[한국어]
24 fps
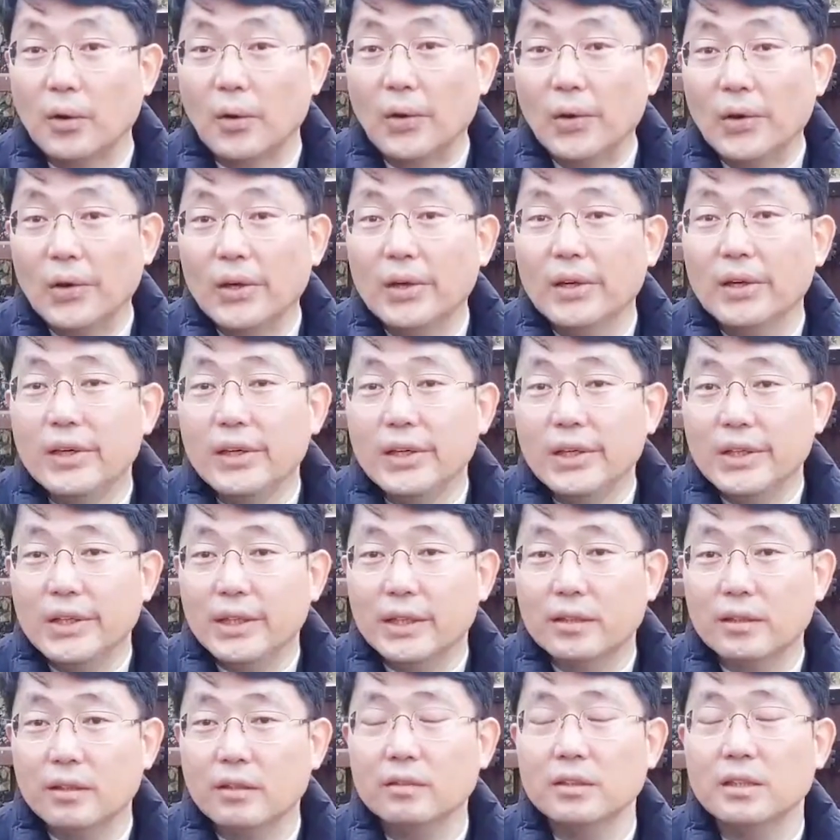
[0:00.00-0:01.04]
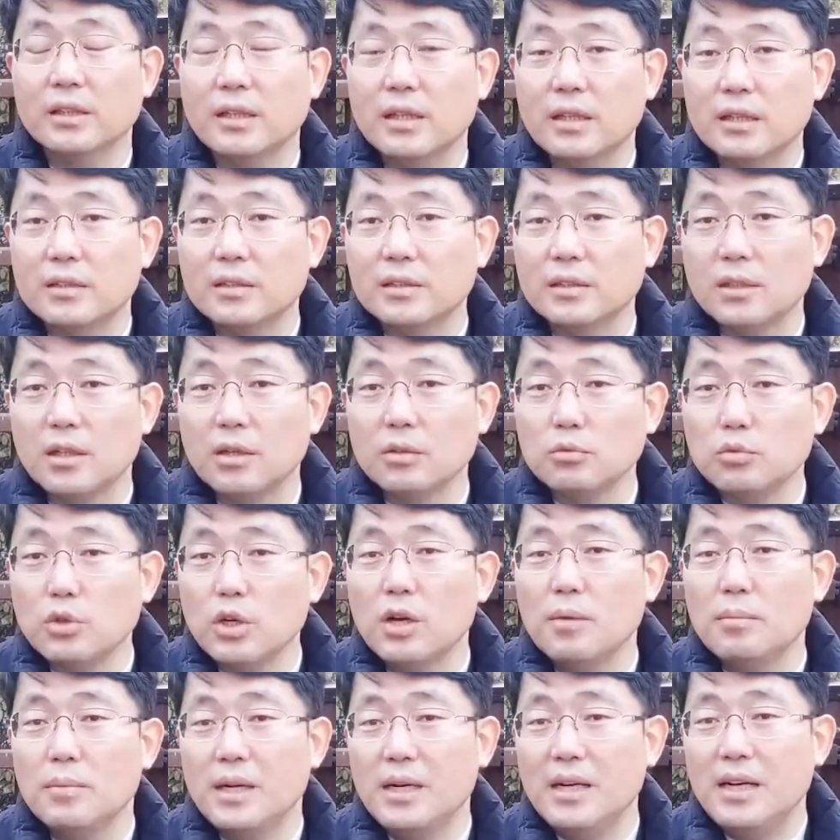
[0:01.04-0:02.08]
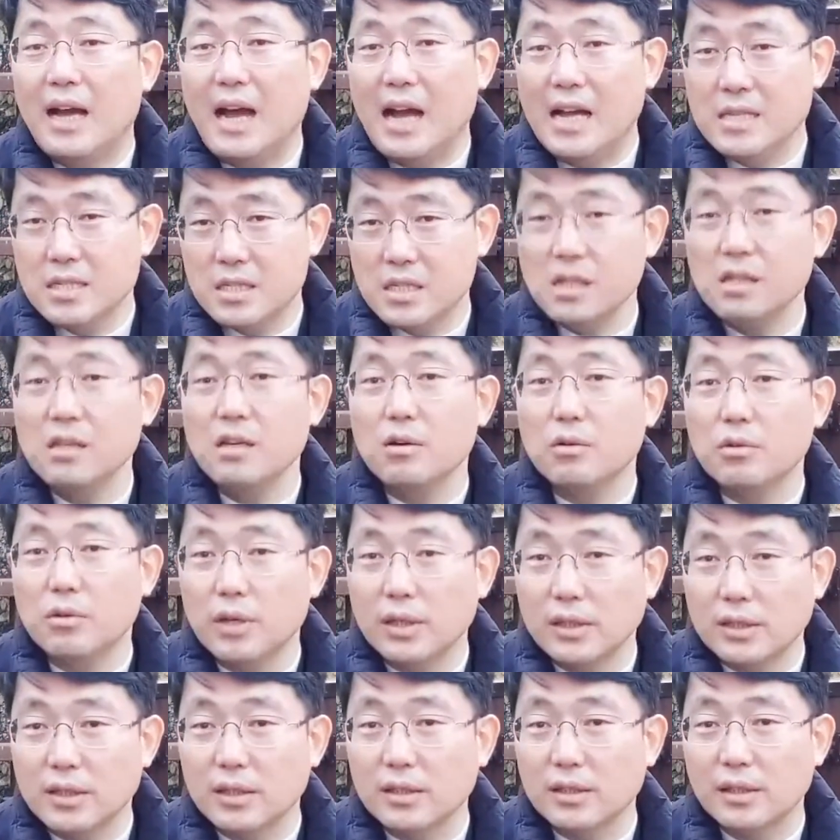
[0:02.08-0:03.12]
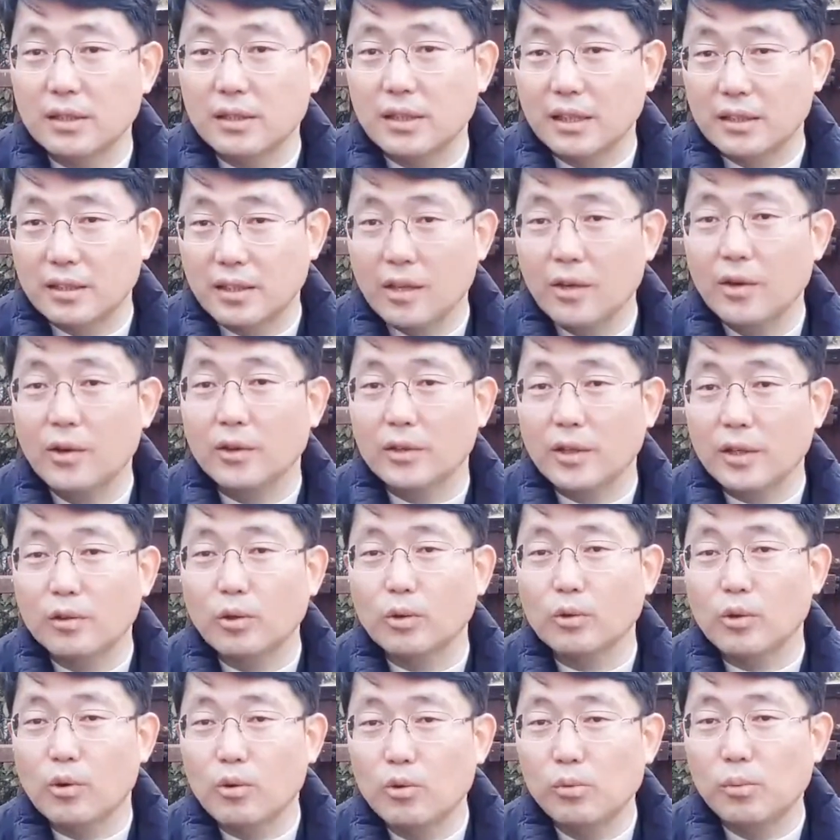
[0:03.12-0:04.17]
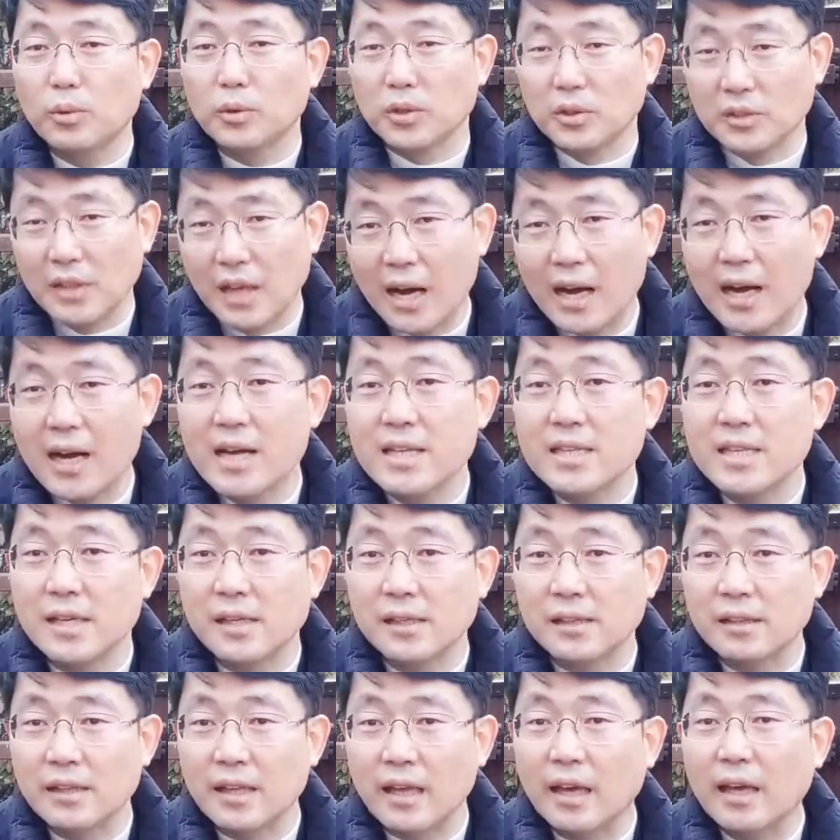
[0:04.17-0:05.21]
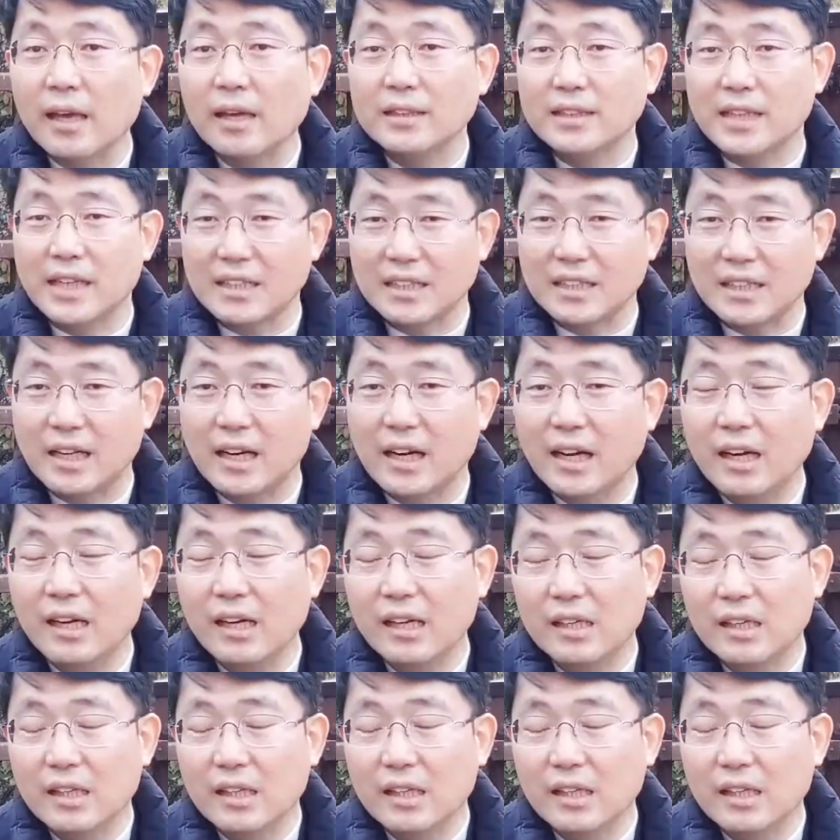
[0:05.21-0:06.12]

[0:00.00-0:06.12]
그렇죠, 예. 예, 그러니까 그런 위험을 안 지려고 했던 것 같아요. 대통령 후보도 나가야 되는데 예. 자기가.